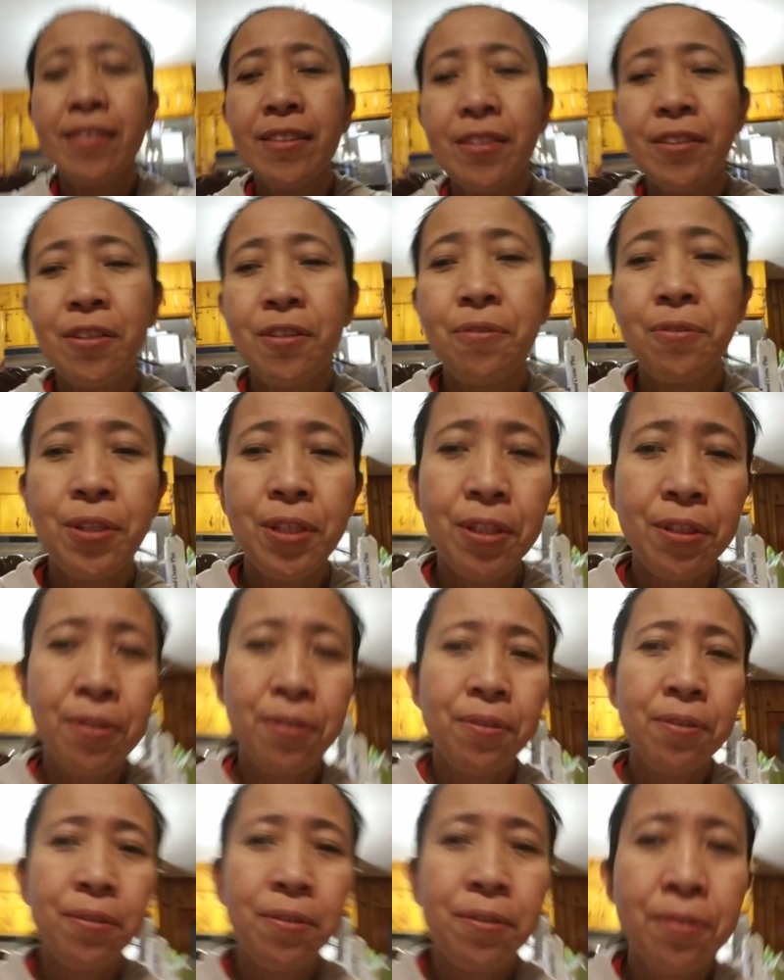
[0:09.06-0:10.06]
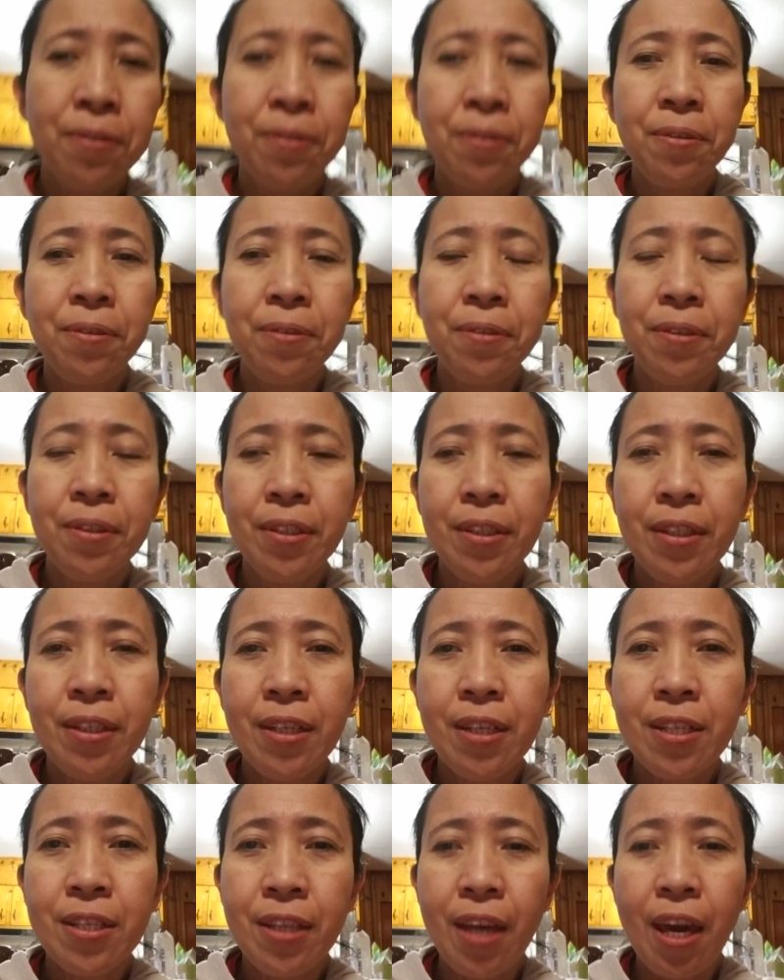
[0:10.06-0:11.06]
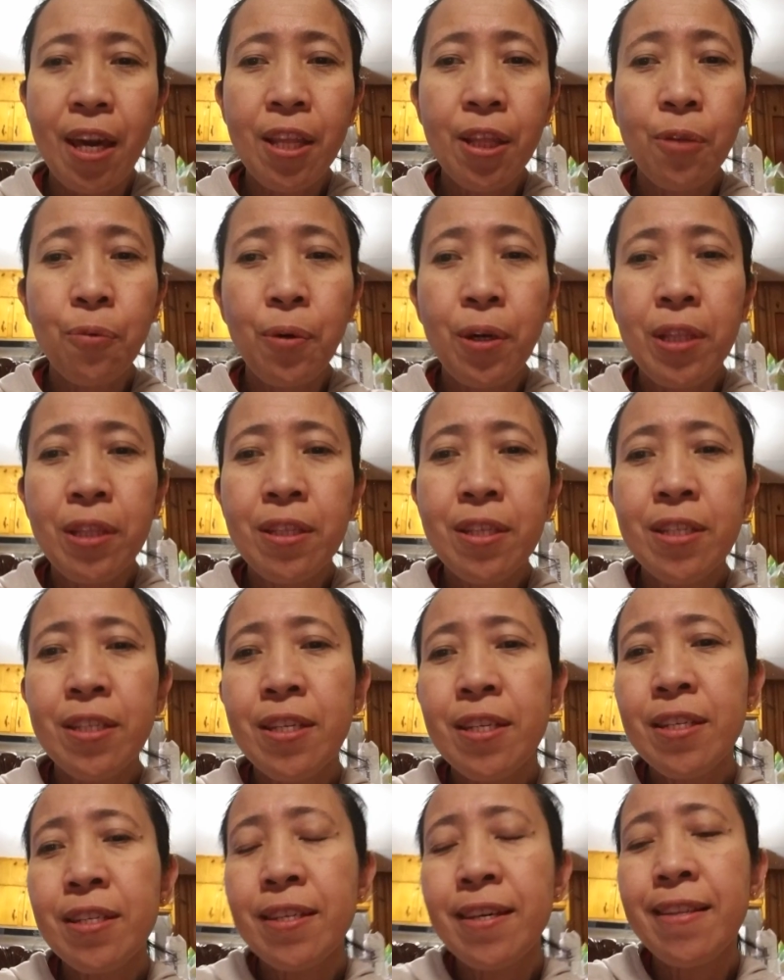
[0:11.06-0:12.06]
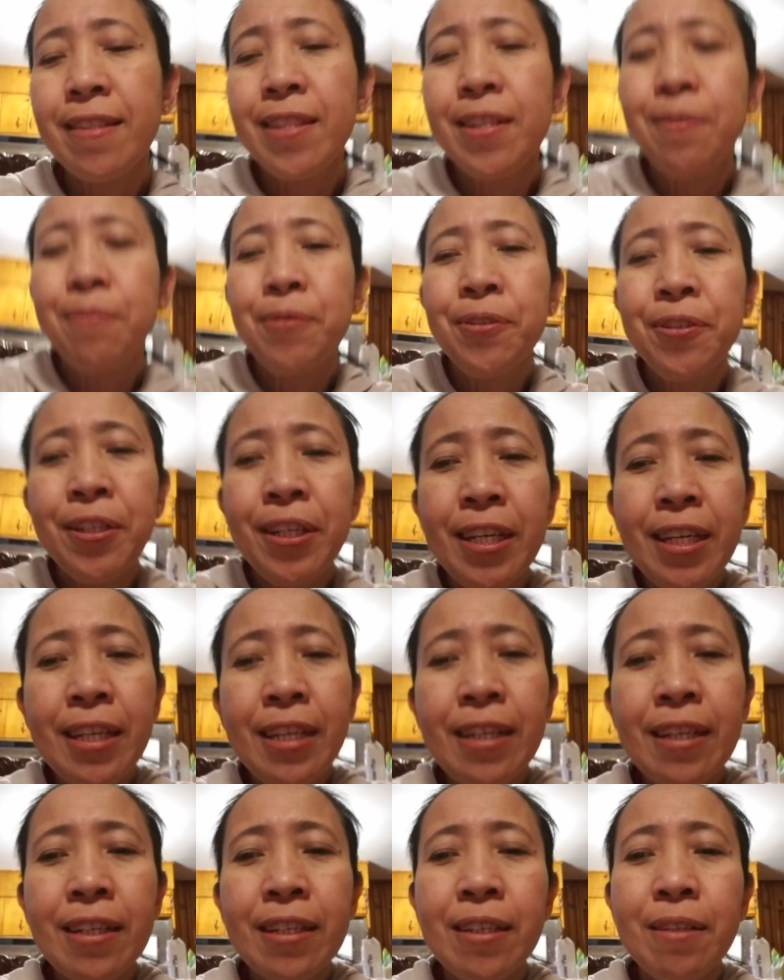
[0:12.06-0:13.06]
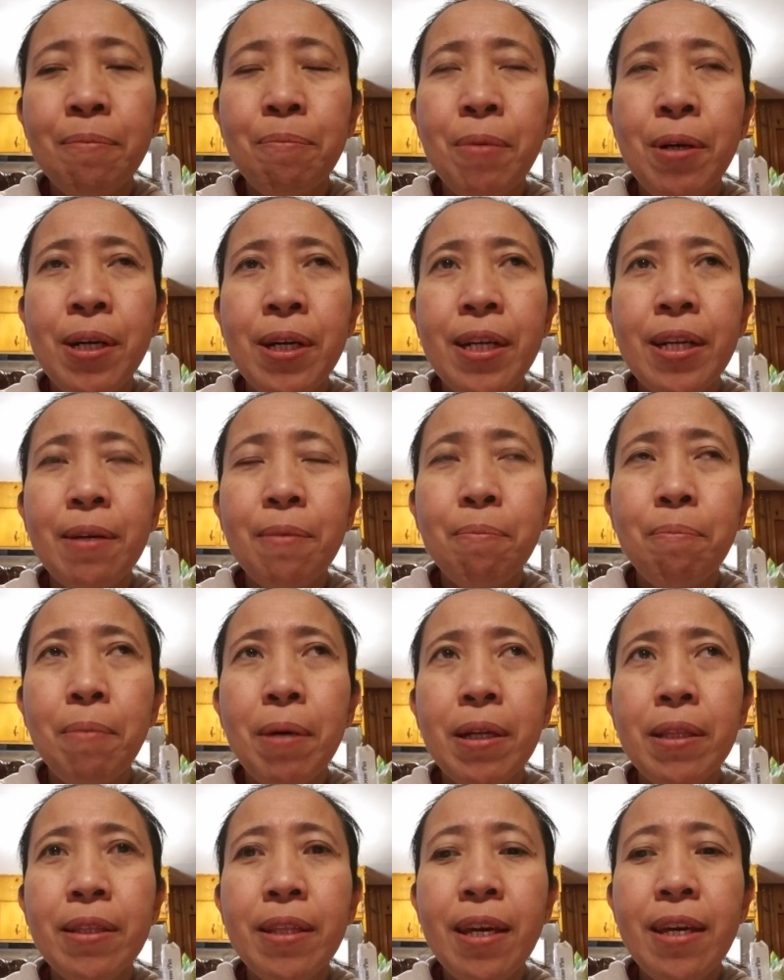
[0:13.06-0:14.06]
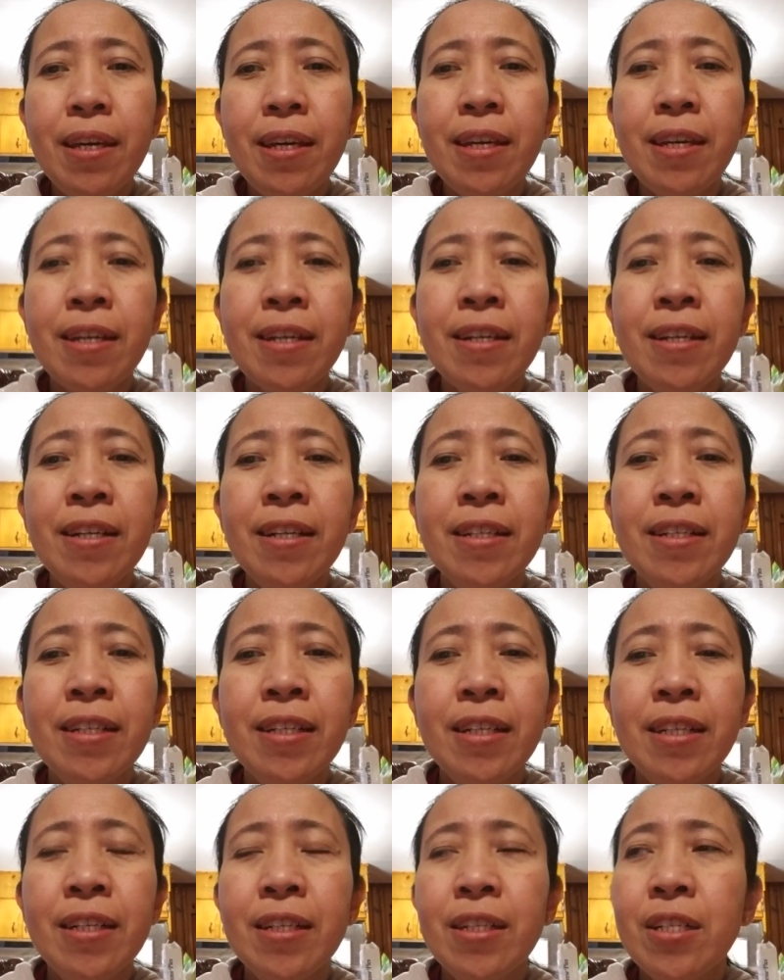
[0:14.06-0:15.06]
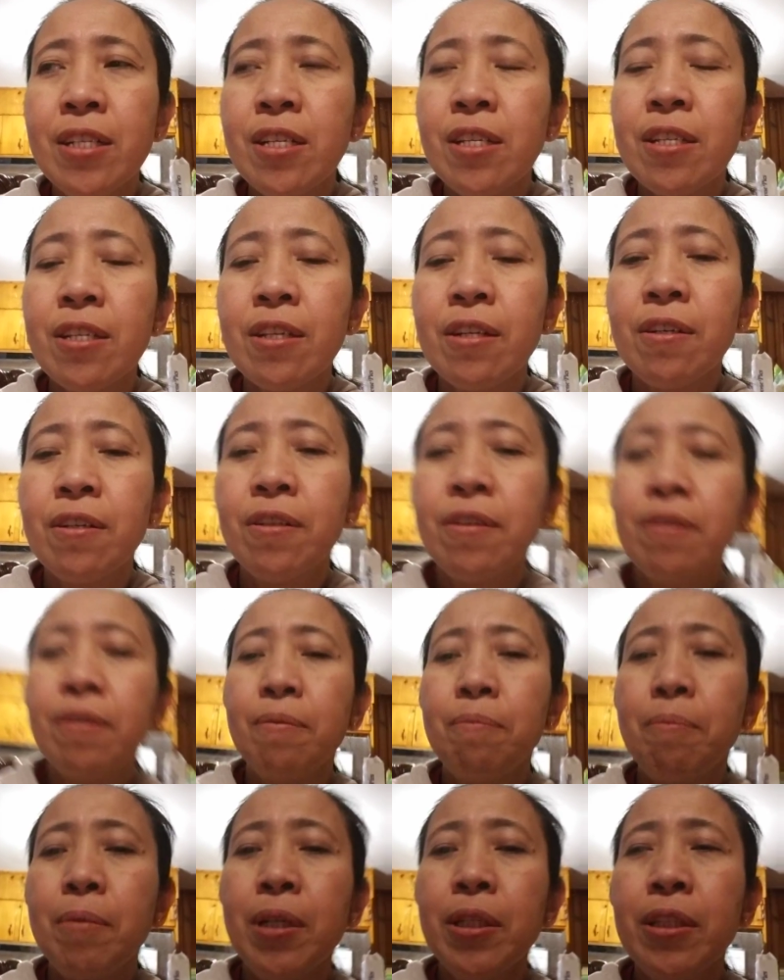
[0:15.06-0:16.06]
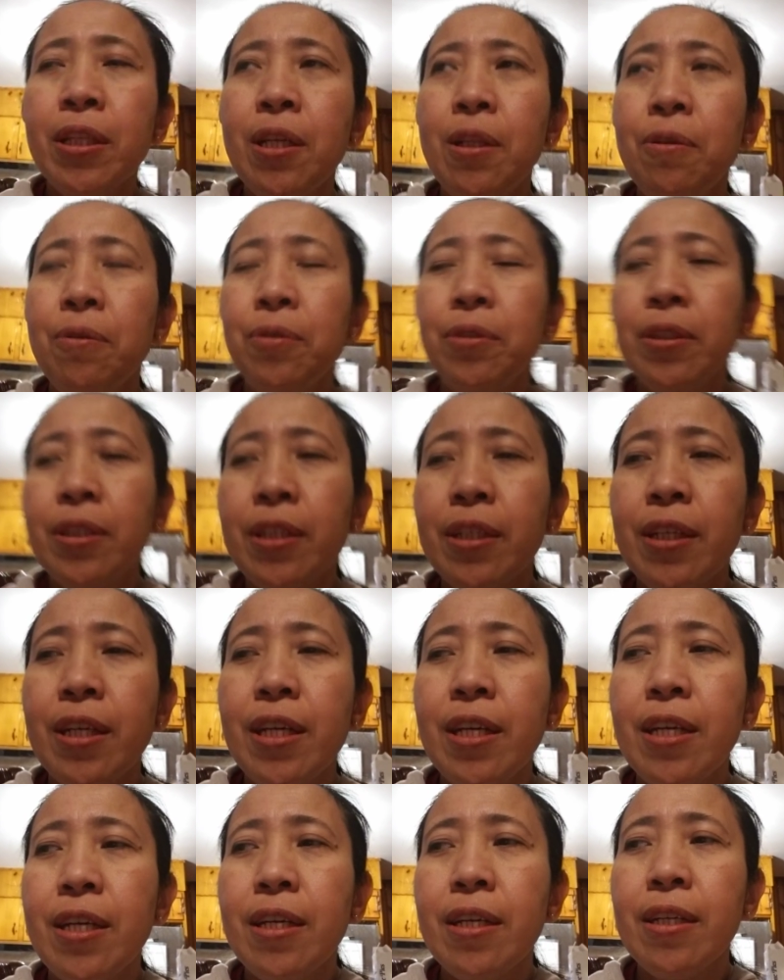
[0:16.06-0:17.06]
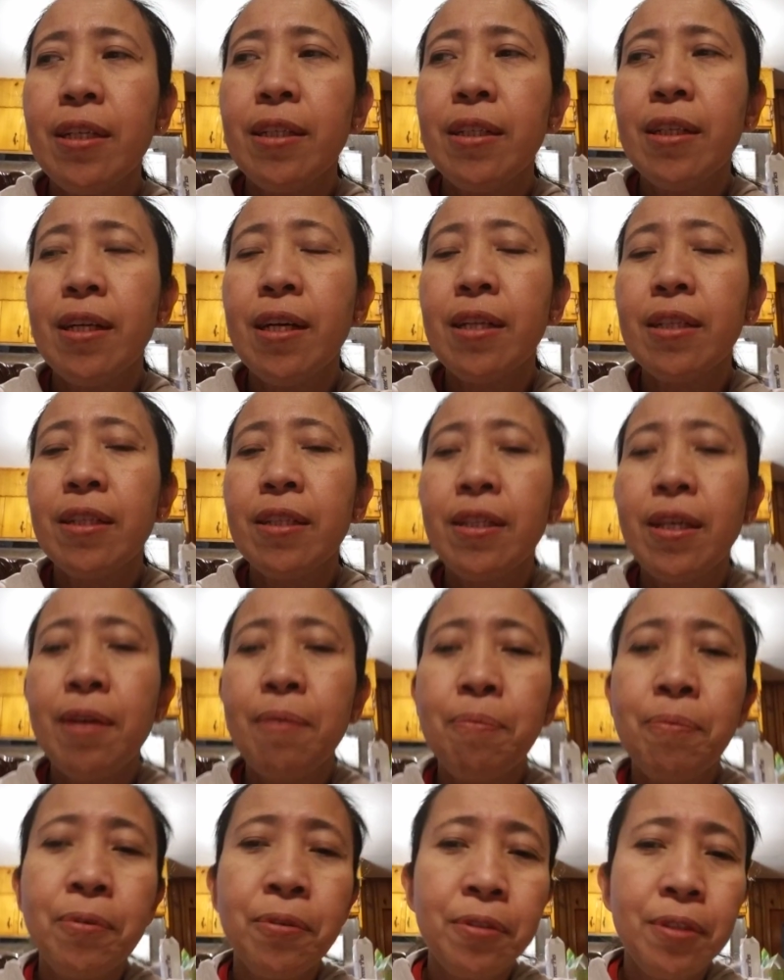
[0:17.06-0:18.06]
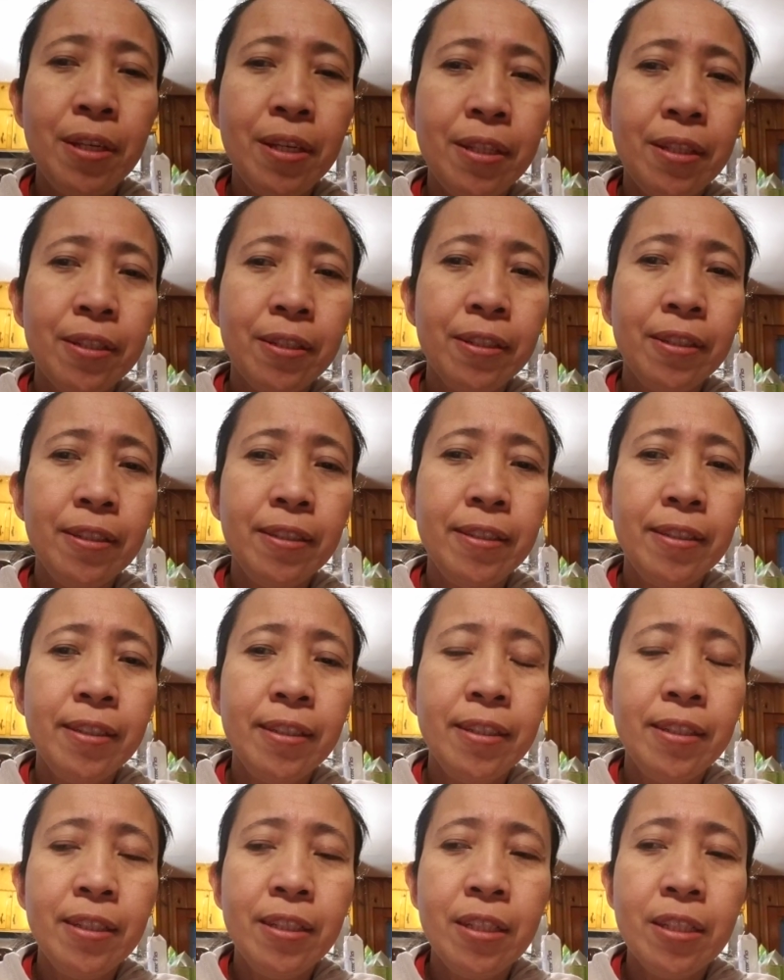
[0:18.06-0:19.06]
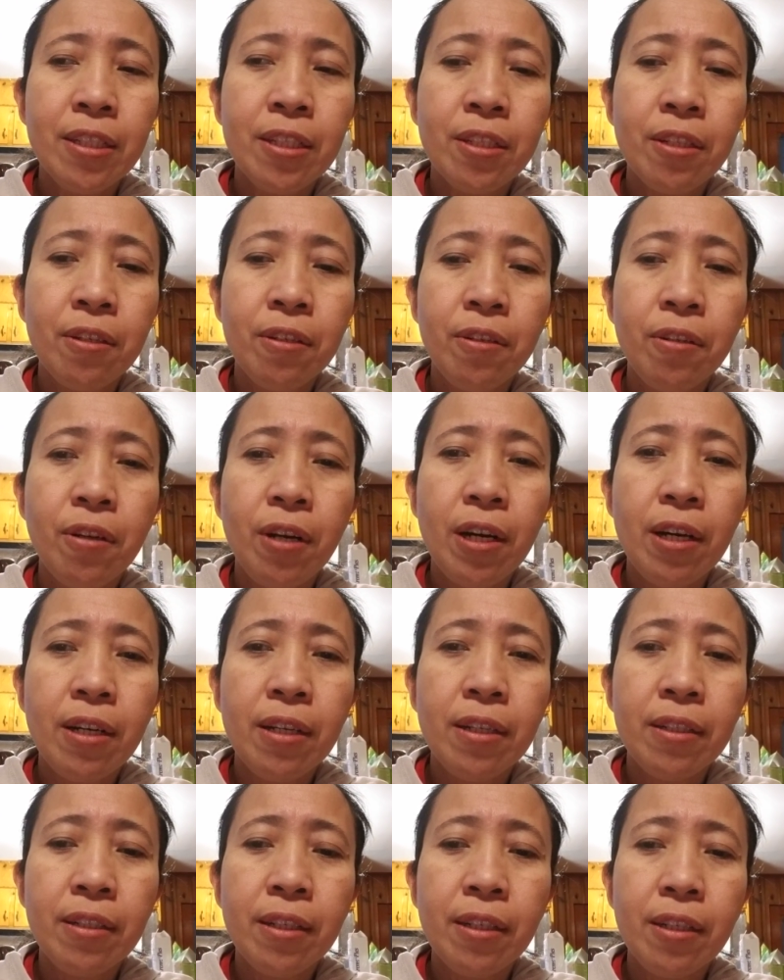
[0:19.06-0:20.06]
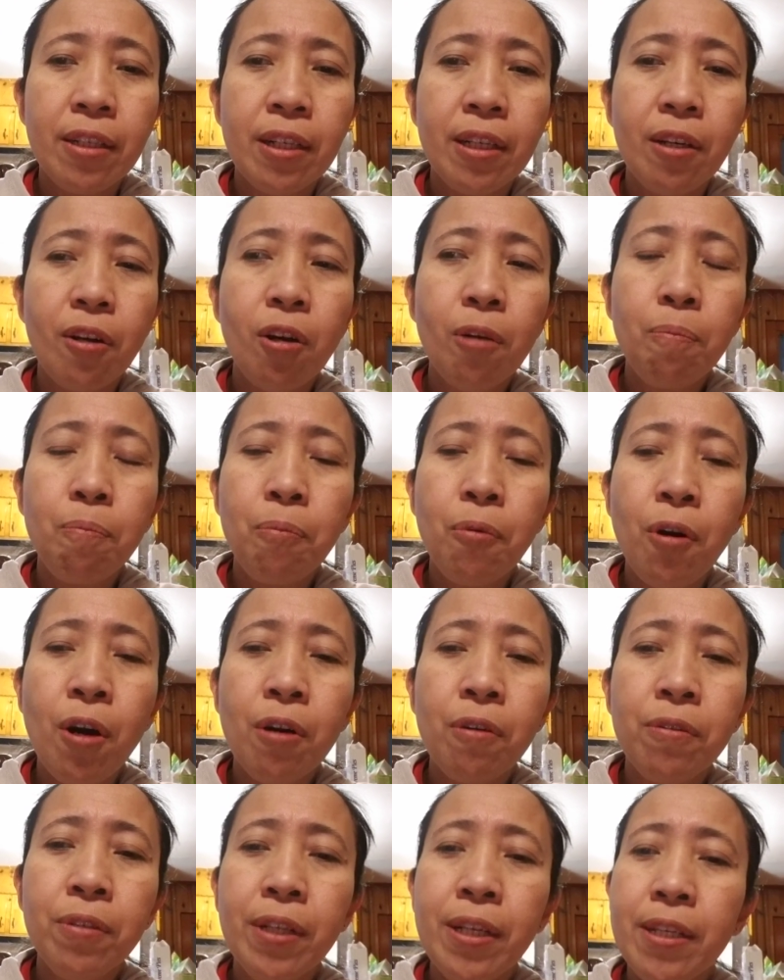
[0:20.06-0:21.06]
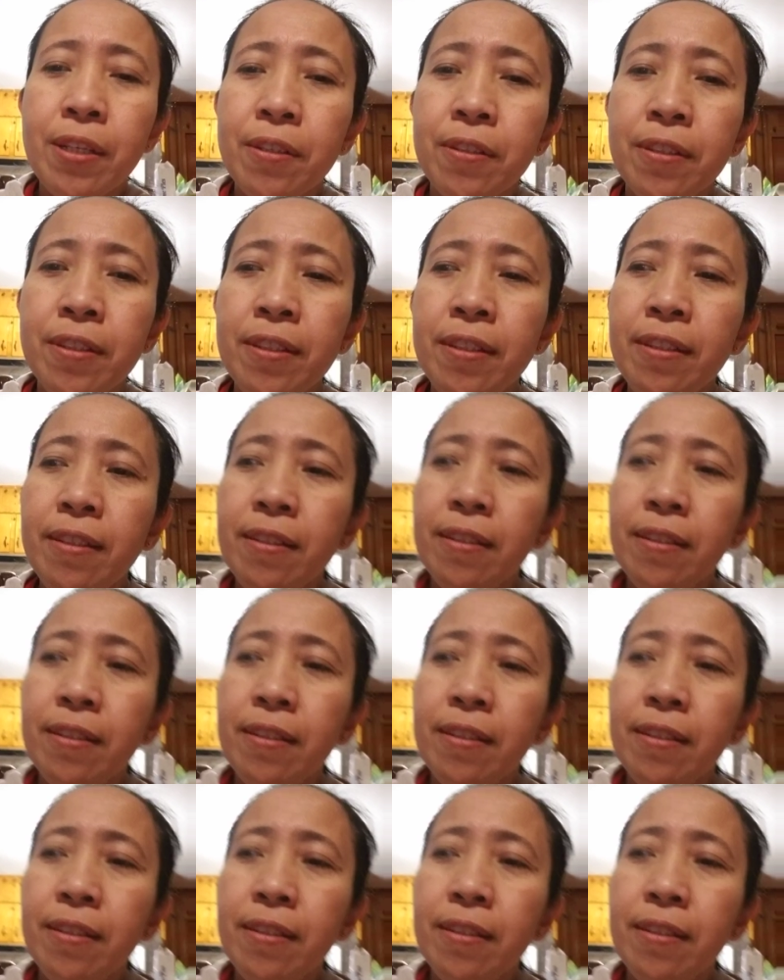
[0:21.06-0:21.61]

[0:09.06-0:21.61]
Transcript: going to, it's 8.26 in the morning, more Monday here. So, Martin Luther King holiday po dito. So, uh, off po ako ngayon.